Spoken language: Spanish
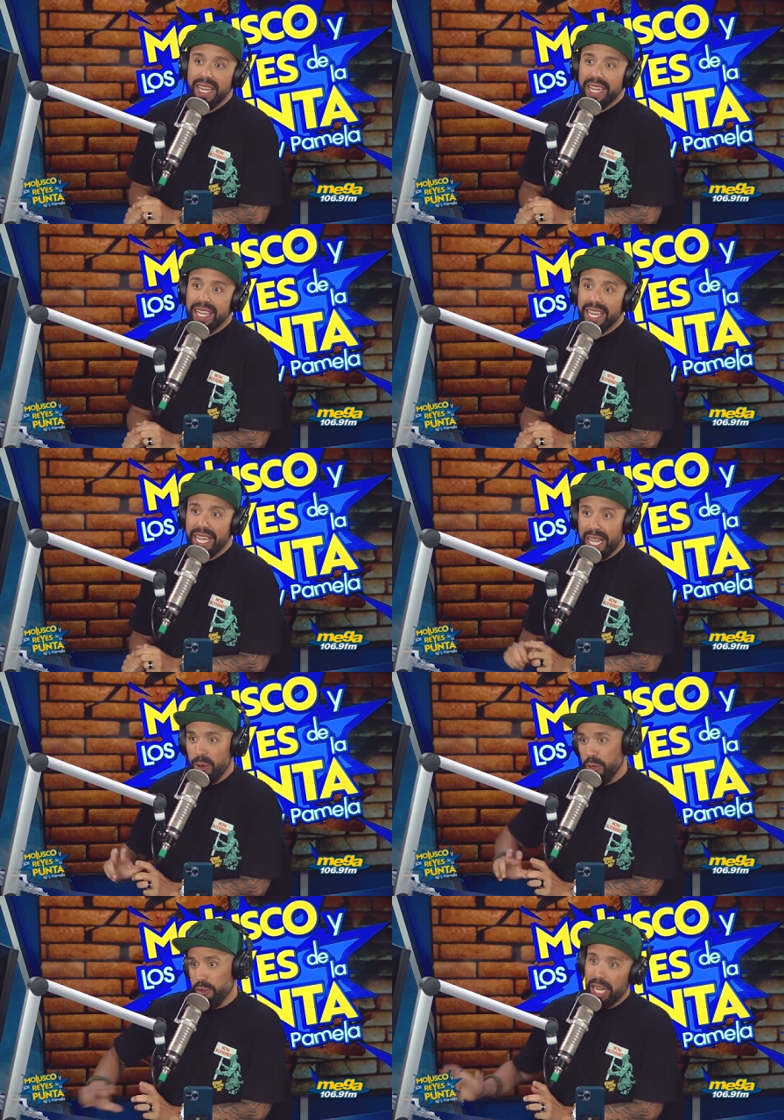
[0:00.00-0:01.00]
eh, que
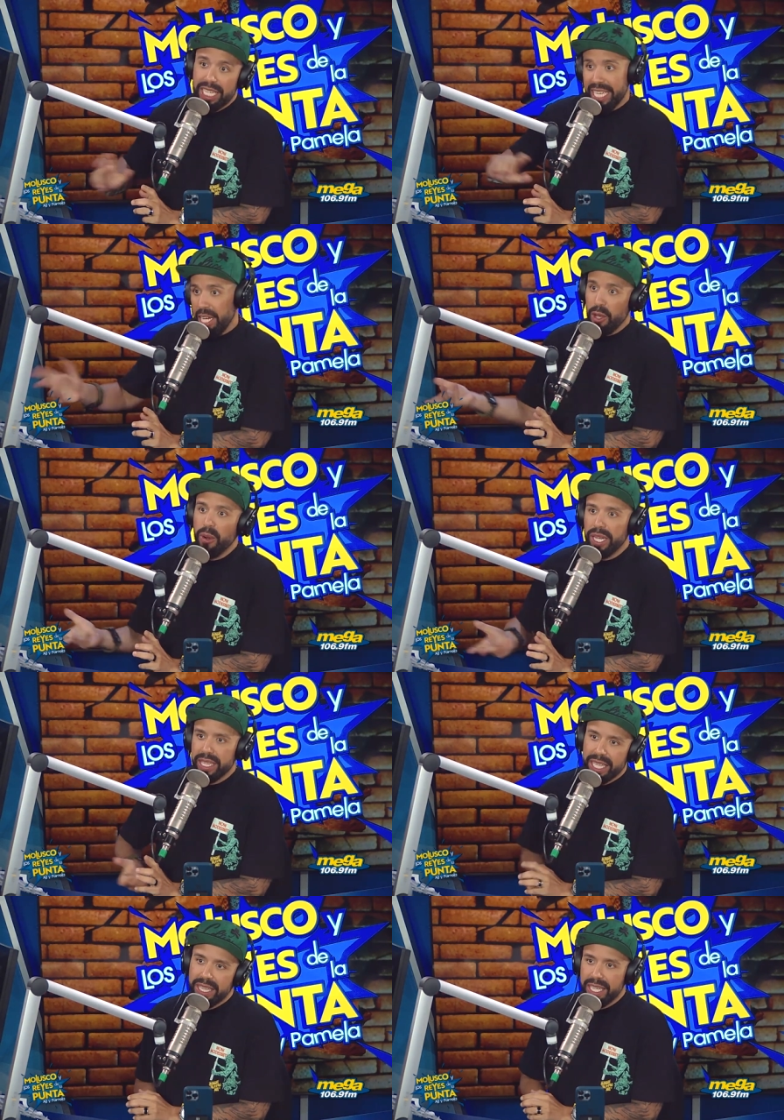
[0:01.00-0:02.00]
cuando sale, salió,
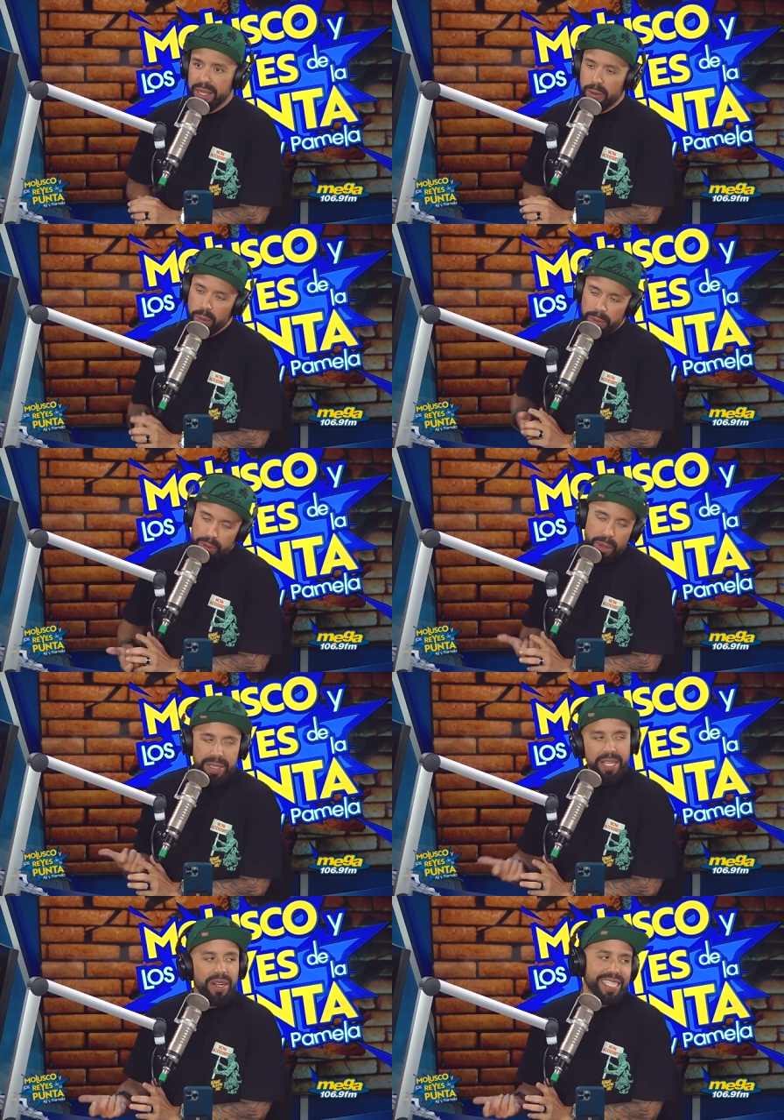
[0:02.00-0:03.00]
¿entiendes? Pues muchas
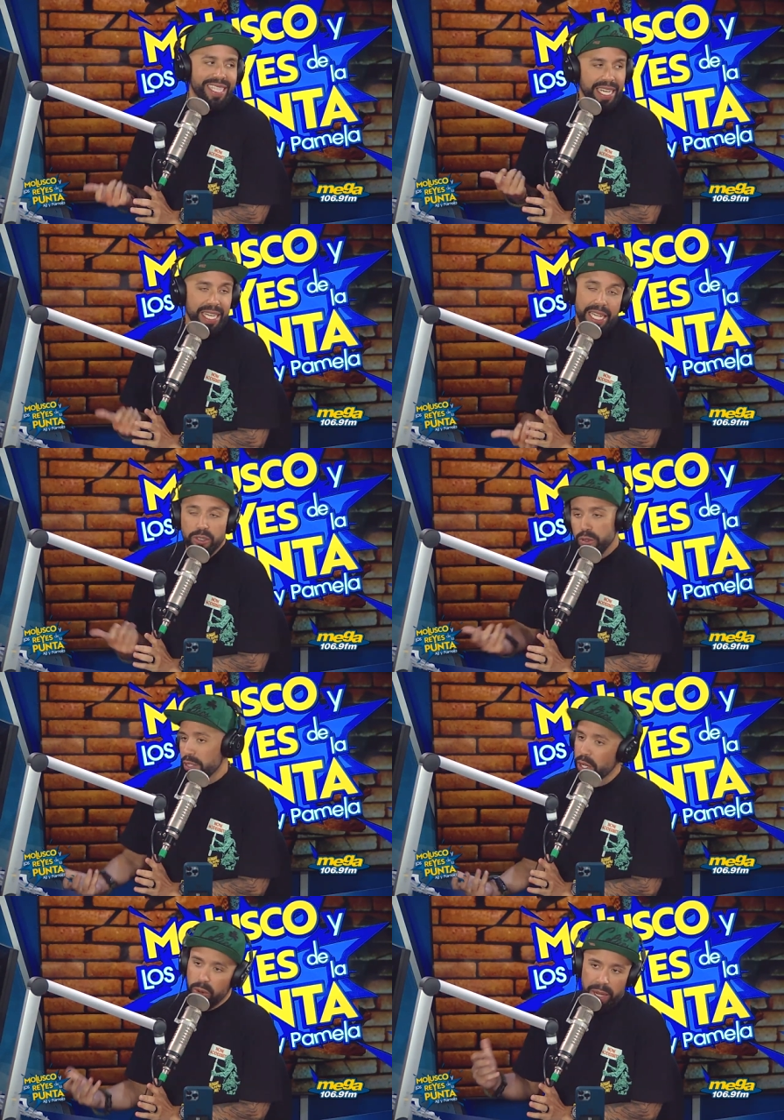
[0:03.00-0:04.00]
veces los artistas recaen, son
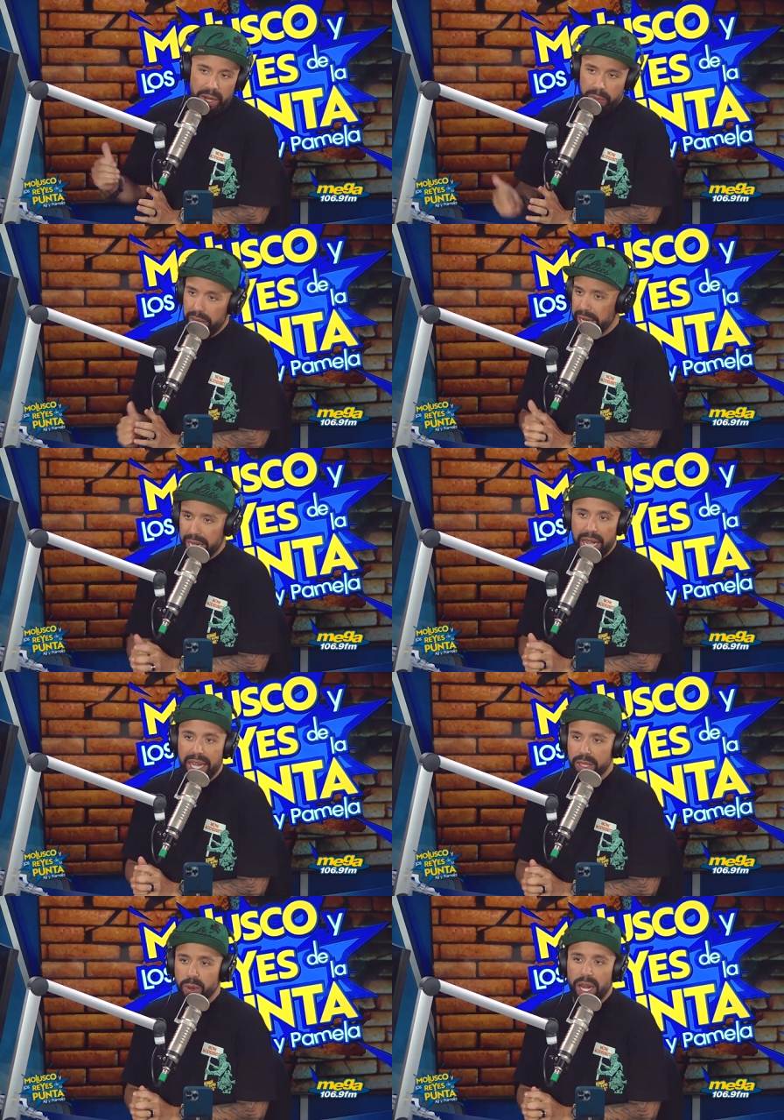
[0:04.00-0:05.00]
seres humanos, pueden
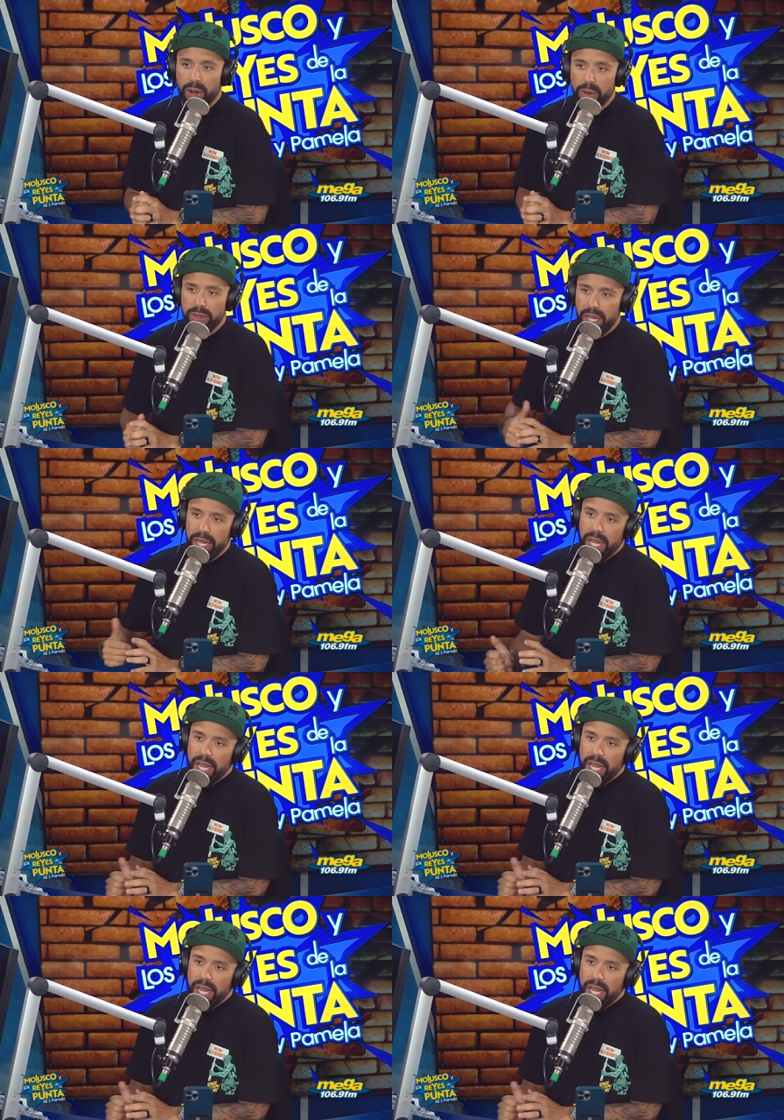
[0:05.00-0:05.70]
recaer y toda la cosa.